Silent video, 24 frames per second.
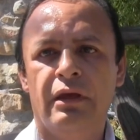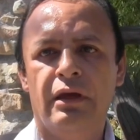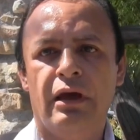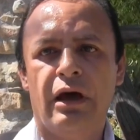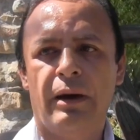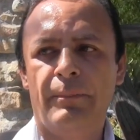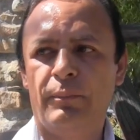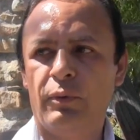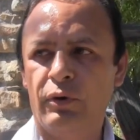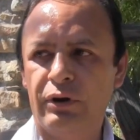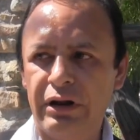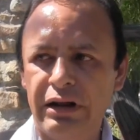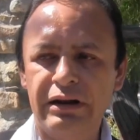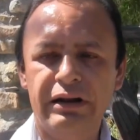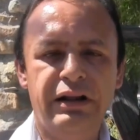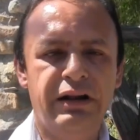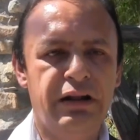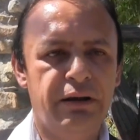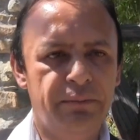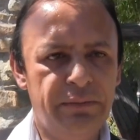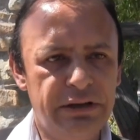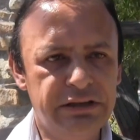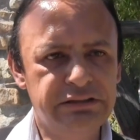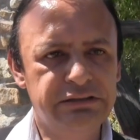a ponerle en
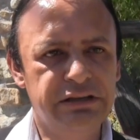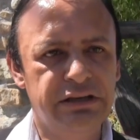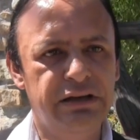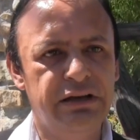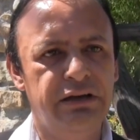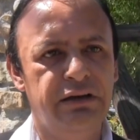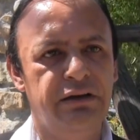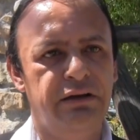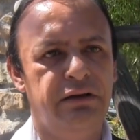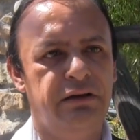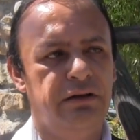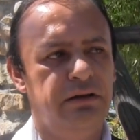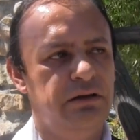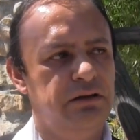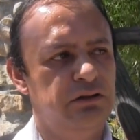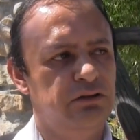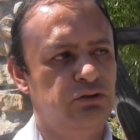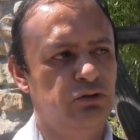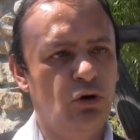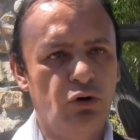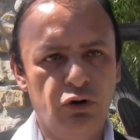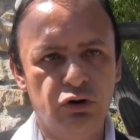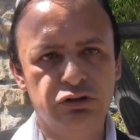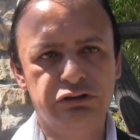la mesa
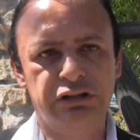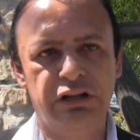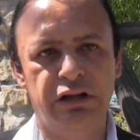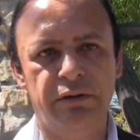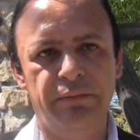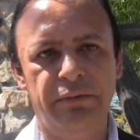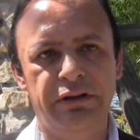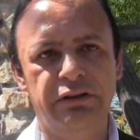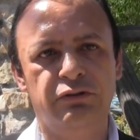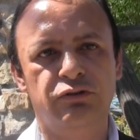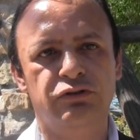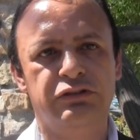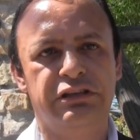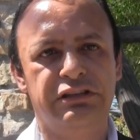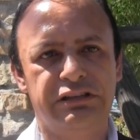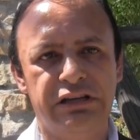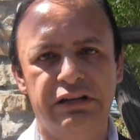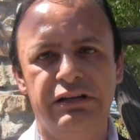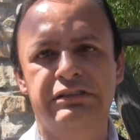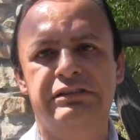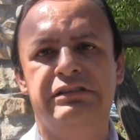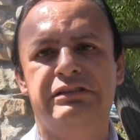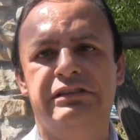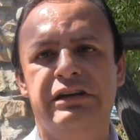todos los elementos que
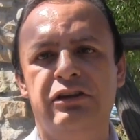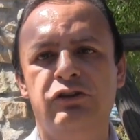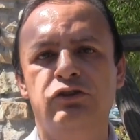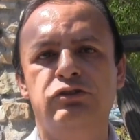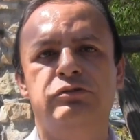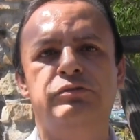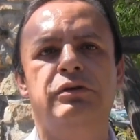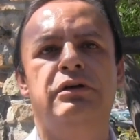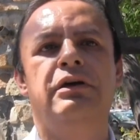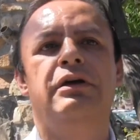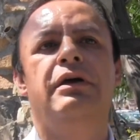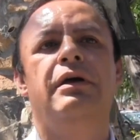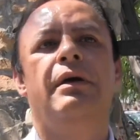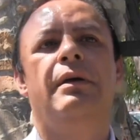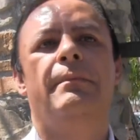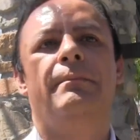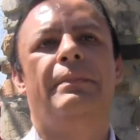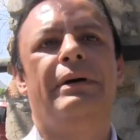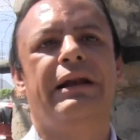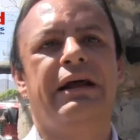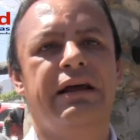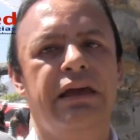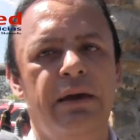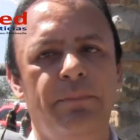sean necesarios
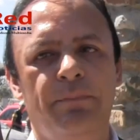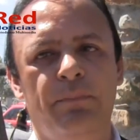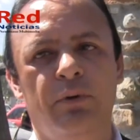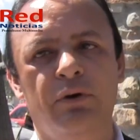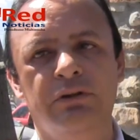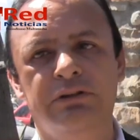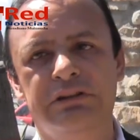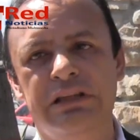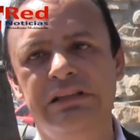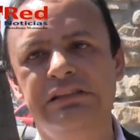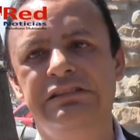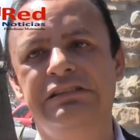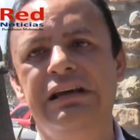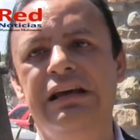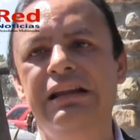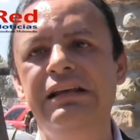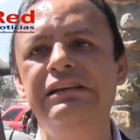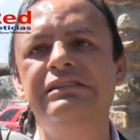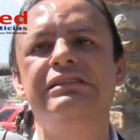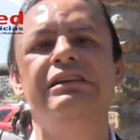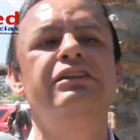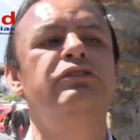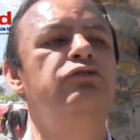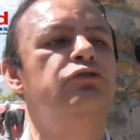para que
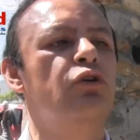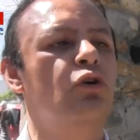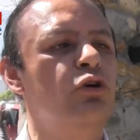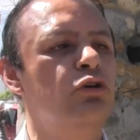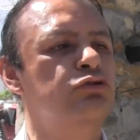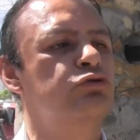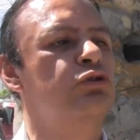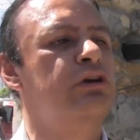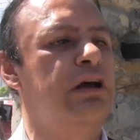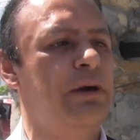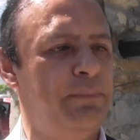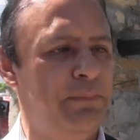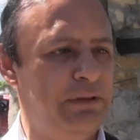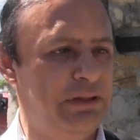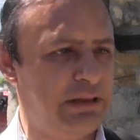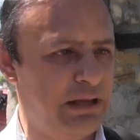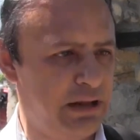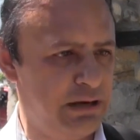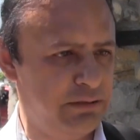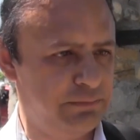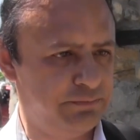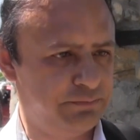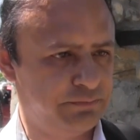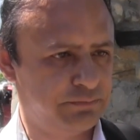potencialicen todo su
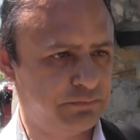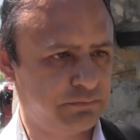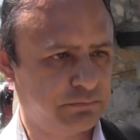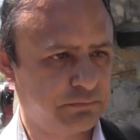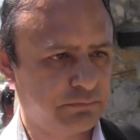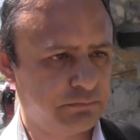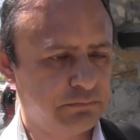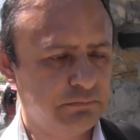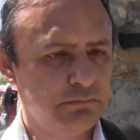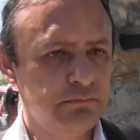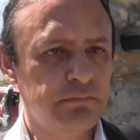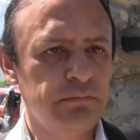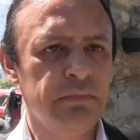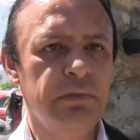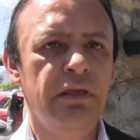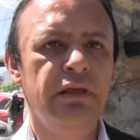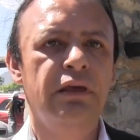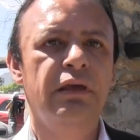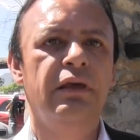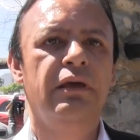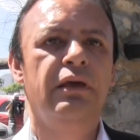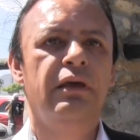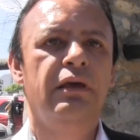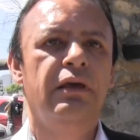capital.
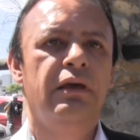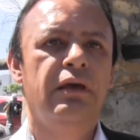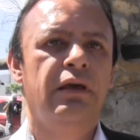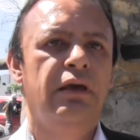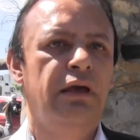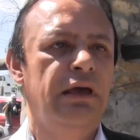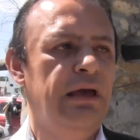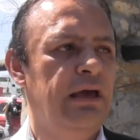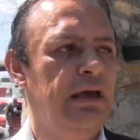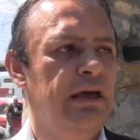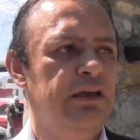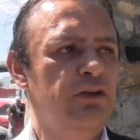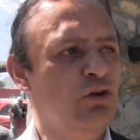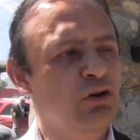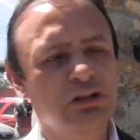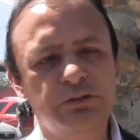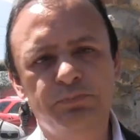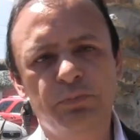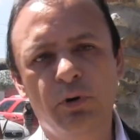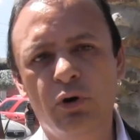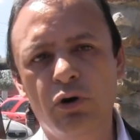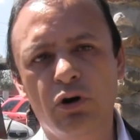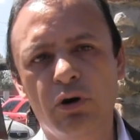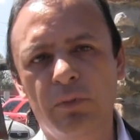Eh, yo les
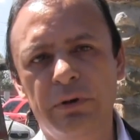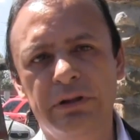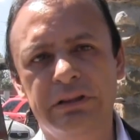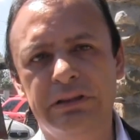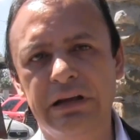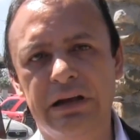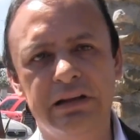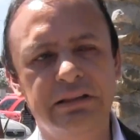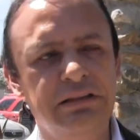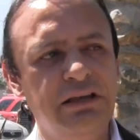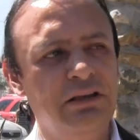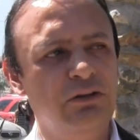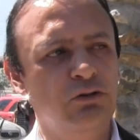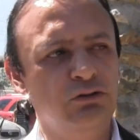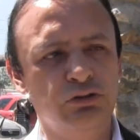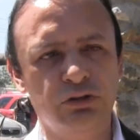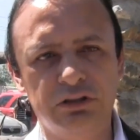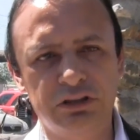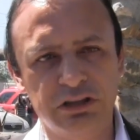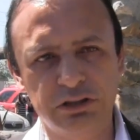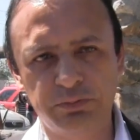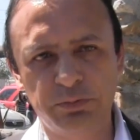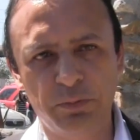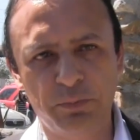puedo comentar de dos o
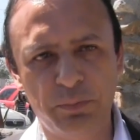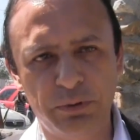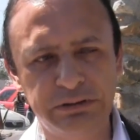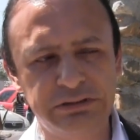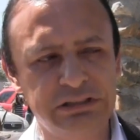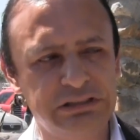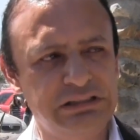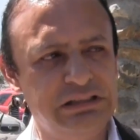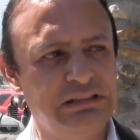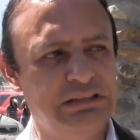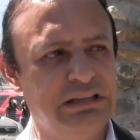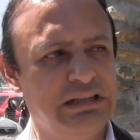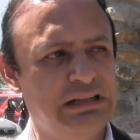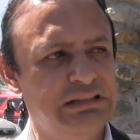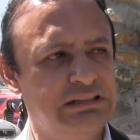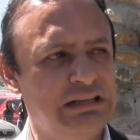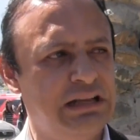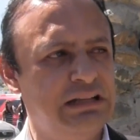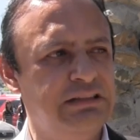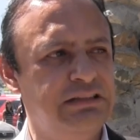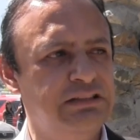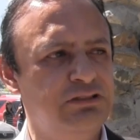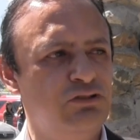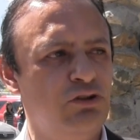tres propuestas
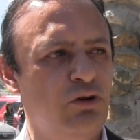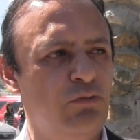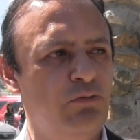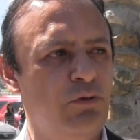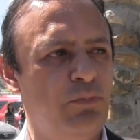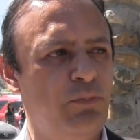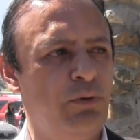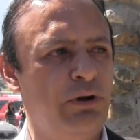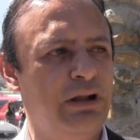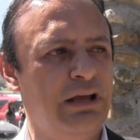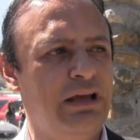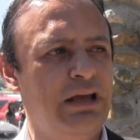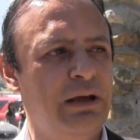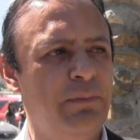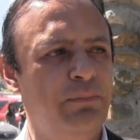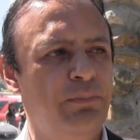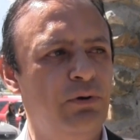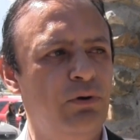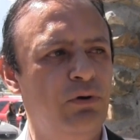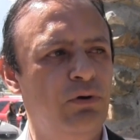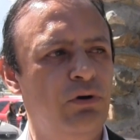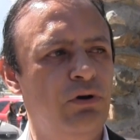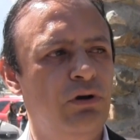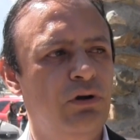interesantes, como por
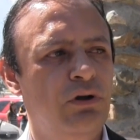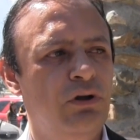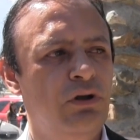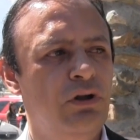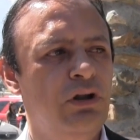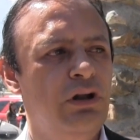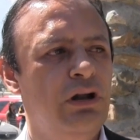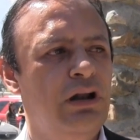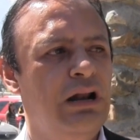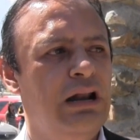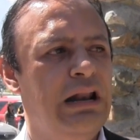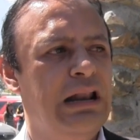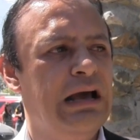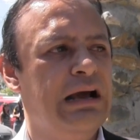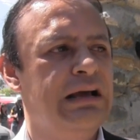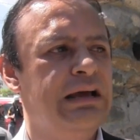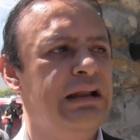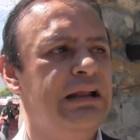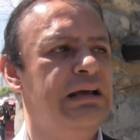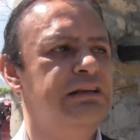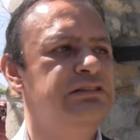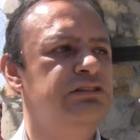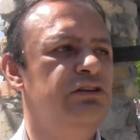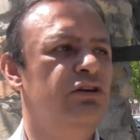ejemplo la
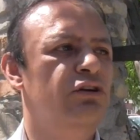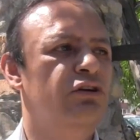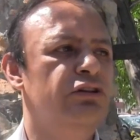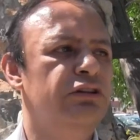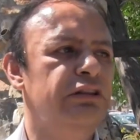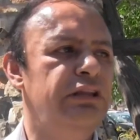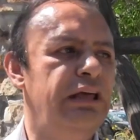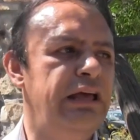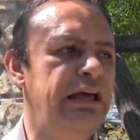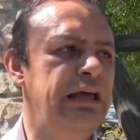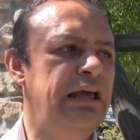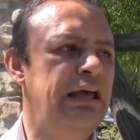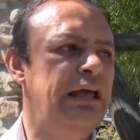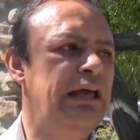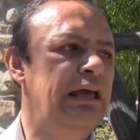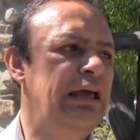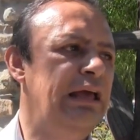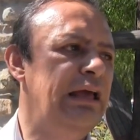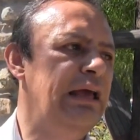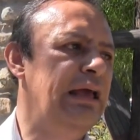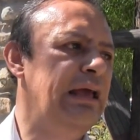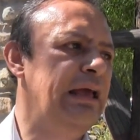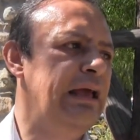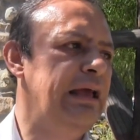creación
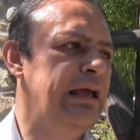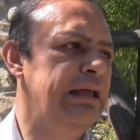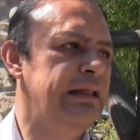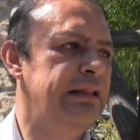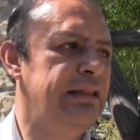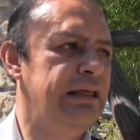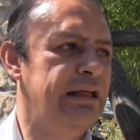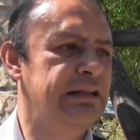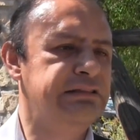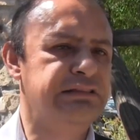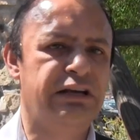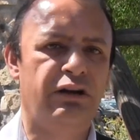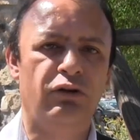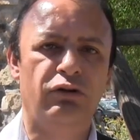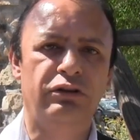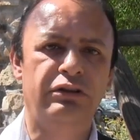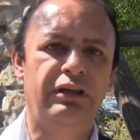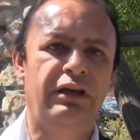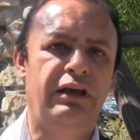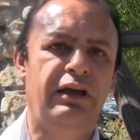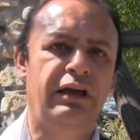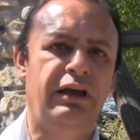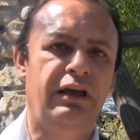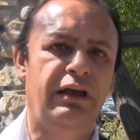de, del salón
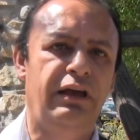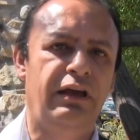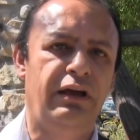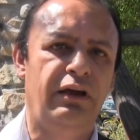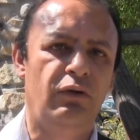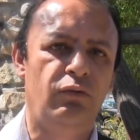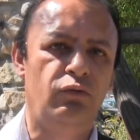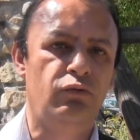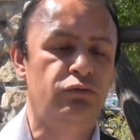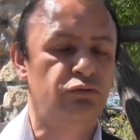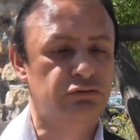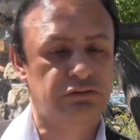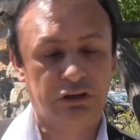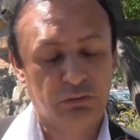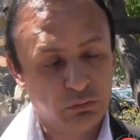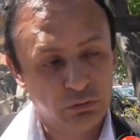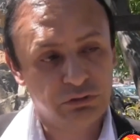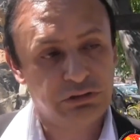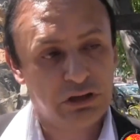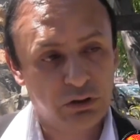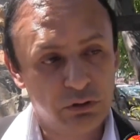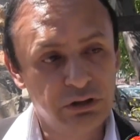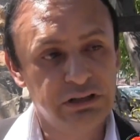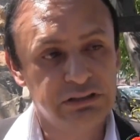de
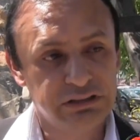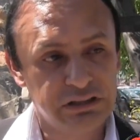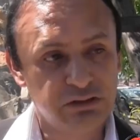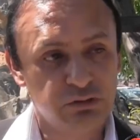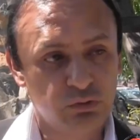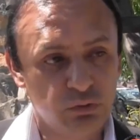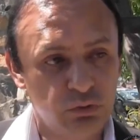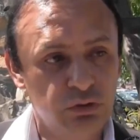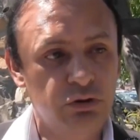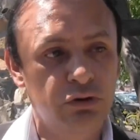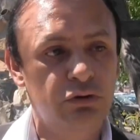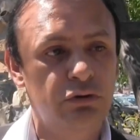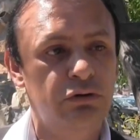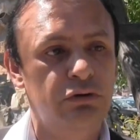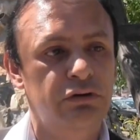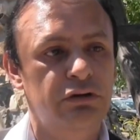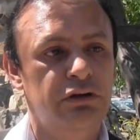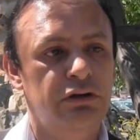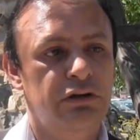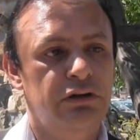unos salones de estudio,